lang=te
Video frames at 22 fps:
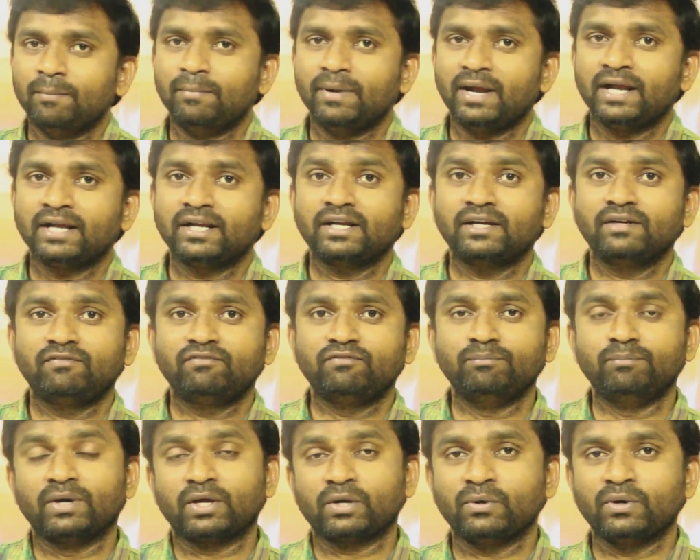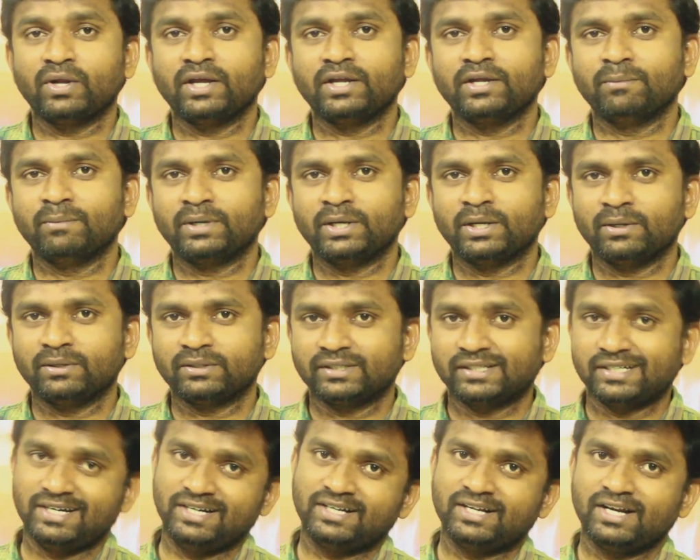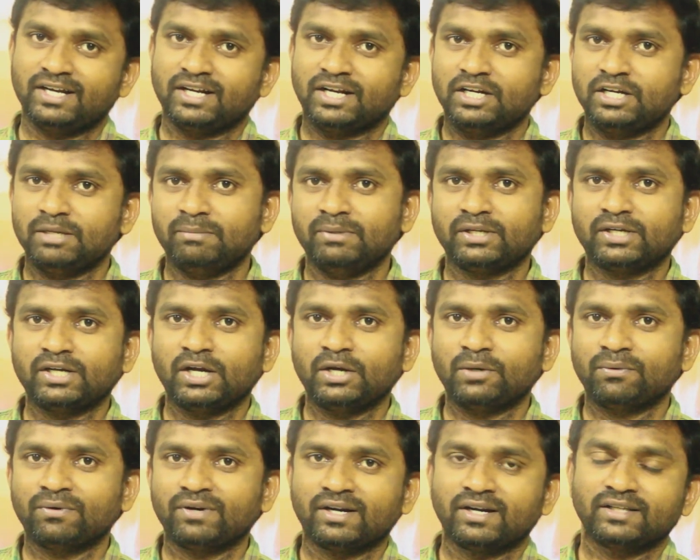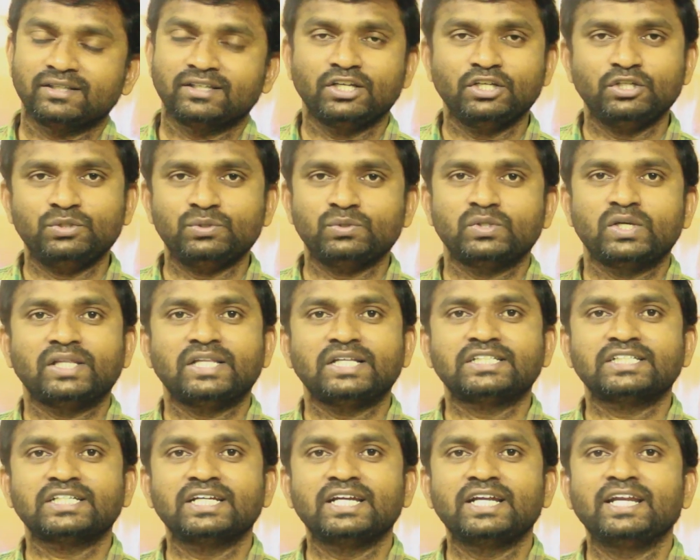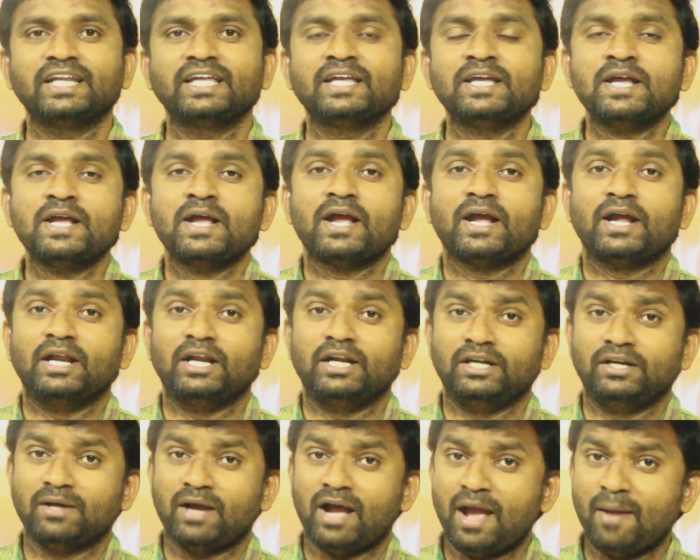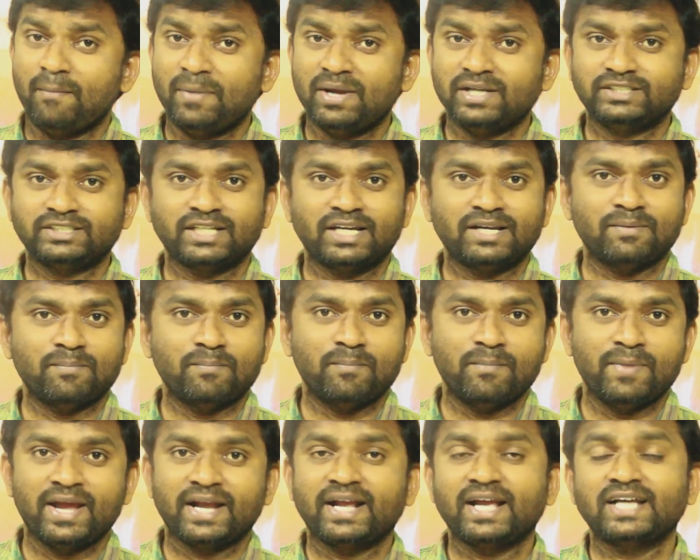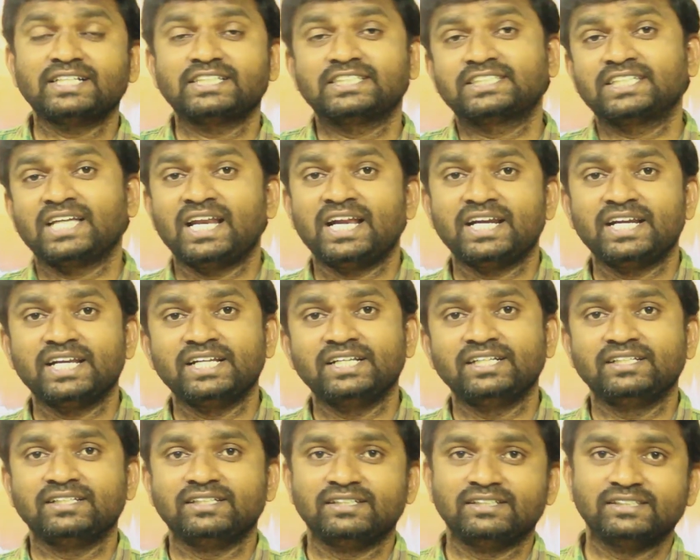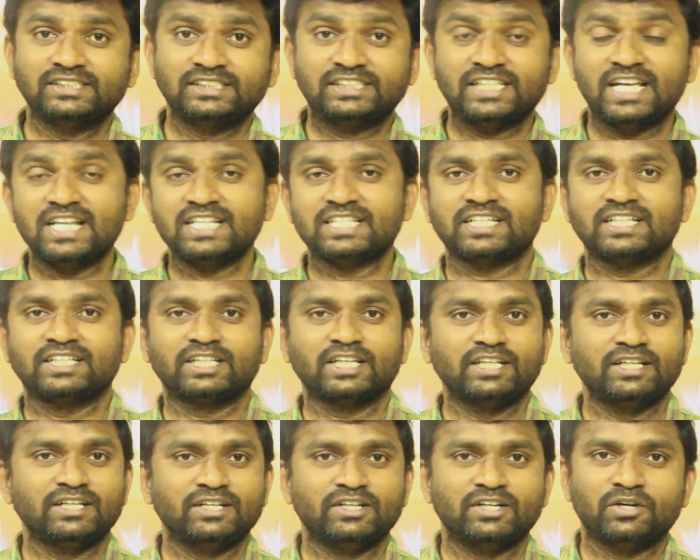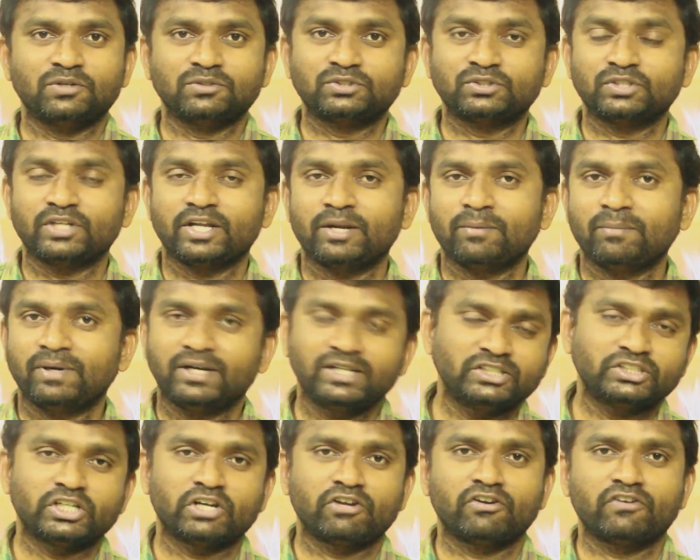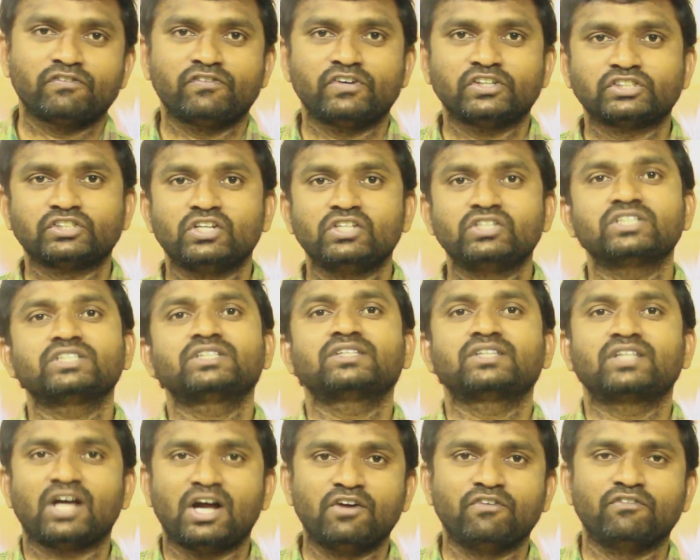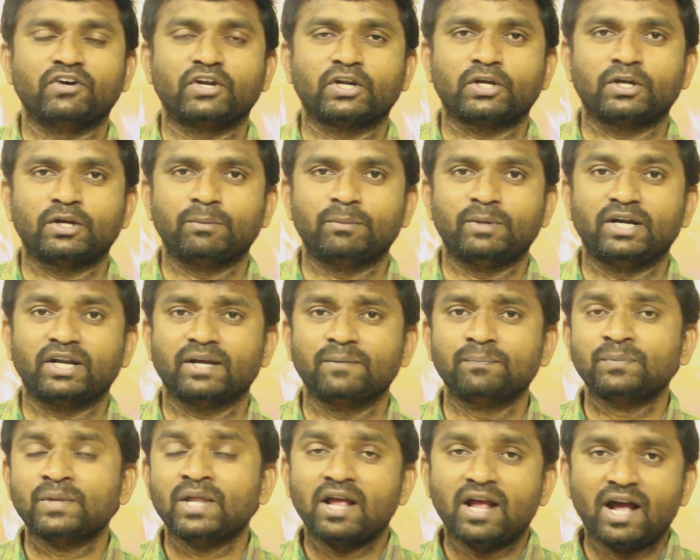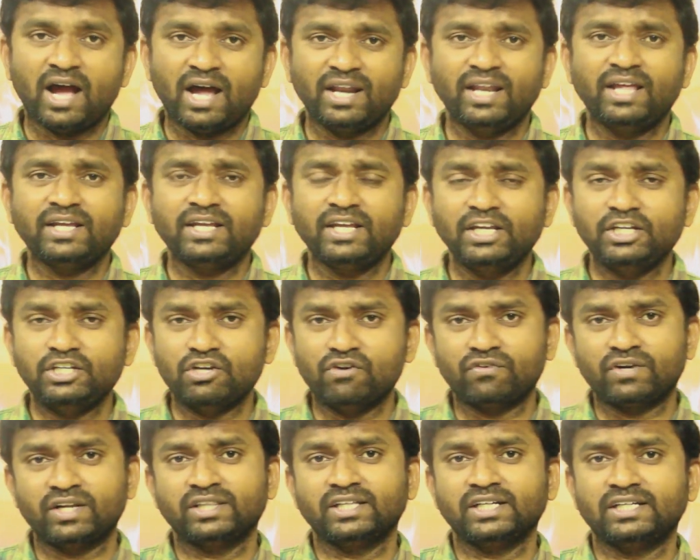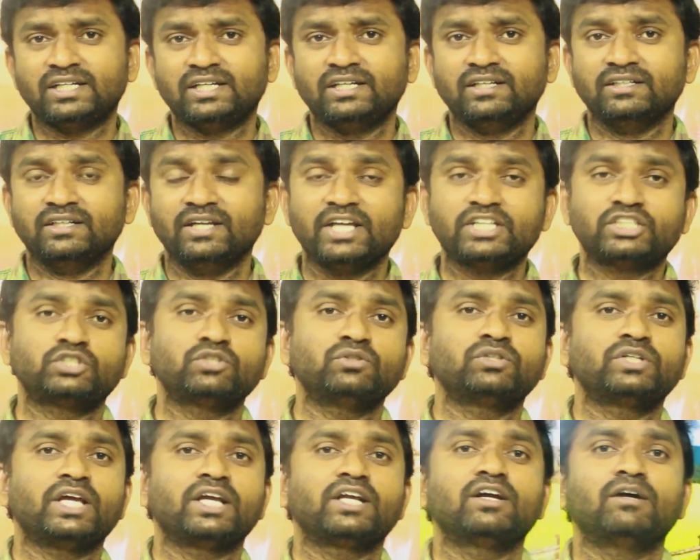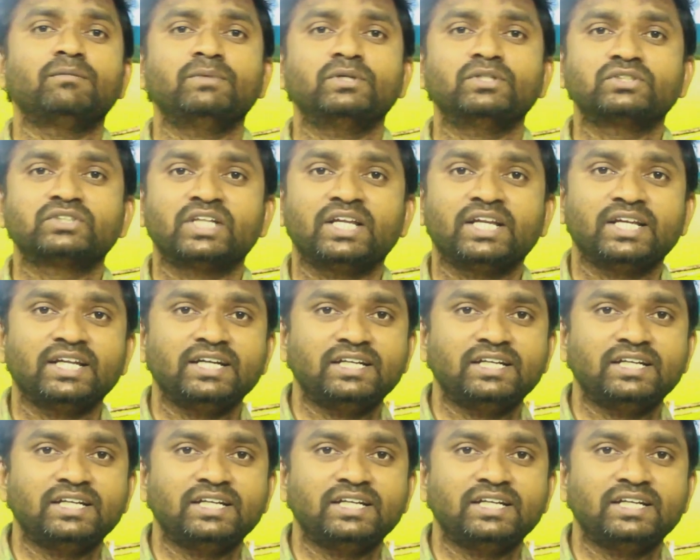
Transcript: బ్యాంక్ ఆఫ్ బరోడా ఏమన్నా క్రెడిట్ కార్డు కానీ డెబిట్ కార్డు ఉన్నట్టయితే యూజ్ అయితే చేయండి అండ్ అమెజాన్ మెగా సాలరీ సేల్స్ అయితే నడుస్తున్నాయి అనమాట జనవరి ఫస్ట్ నుంచి థర్డ్ వరకు అనమాట అలాగే ఎవరైతే నెక్స్ట్ టెక్ అప్డేట్ సరికి